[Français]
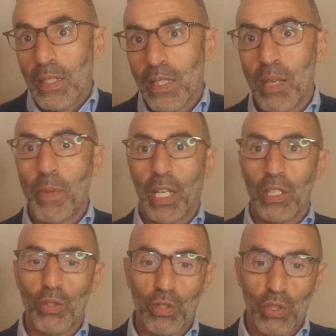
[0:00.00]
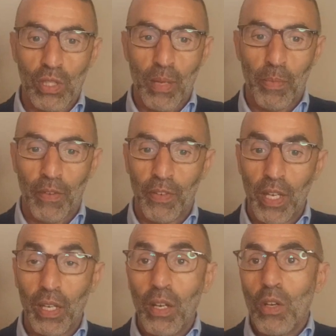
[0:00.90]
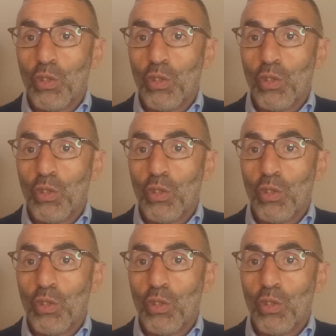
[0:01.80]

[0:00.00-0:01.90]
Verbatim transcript: ce n'est pas quelque chose de simple à faire.